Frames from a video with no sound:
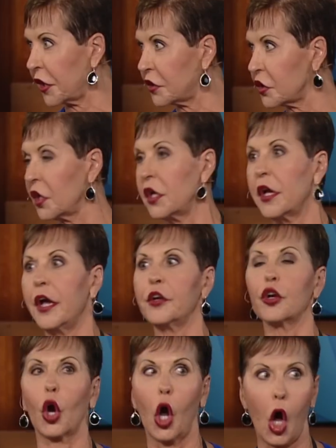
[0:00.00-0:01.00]
wieder Lügen.
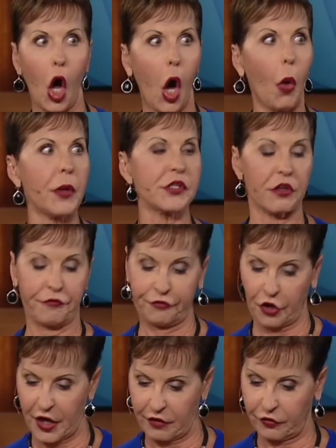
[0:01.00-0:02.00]
Das wird sich
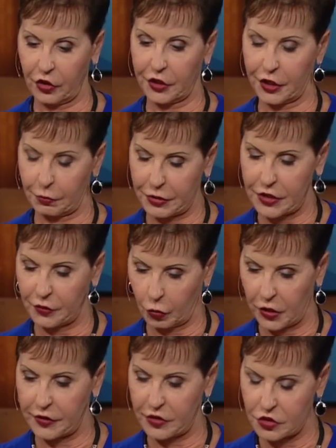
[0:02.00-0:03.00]
nie ändern
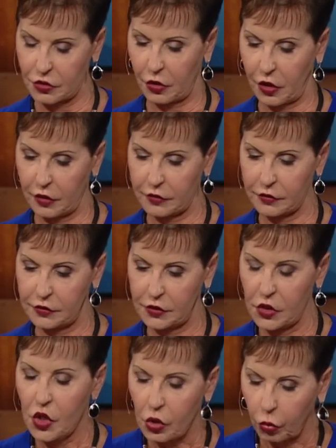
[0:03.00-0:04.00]
und du wirst immer
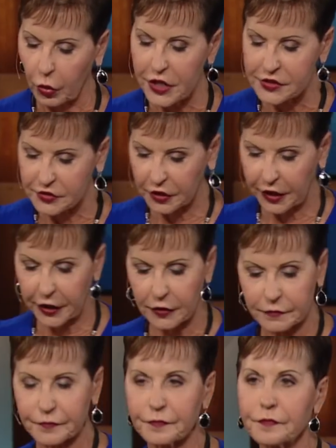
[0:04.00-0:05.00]
und ewig so sein,
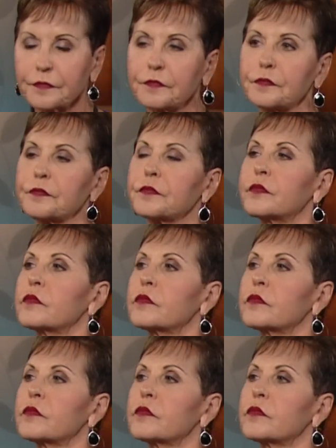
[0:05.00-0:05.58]
wie du bist.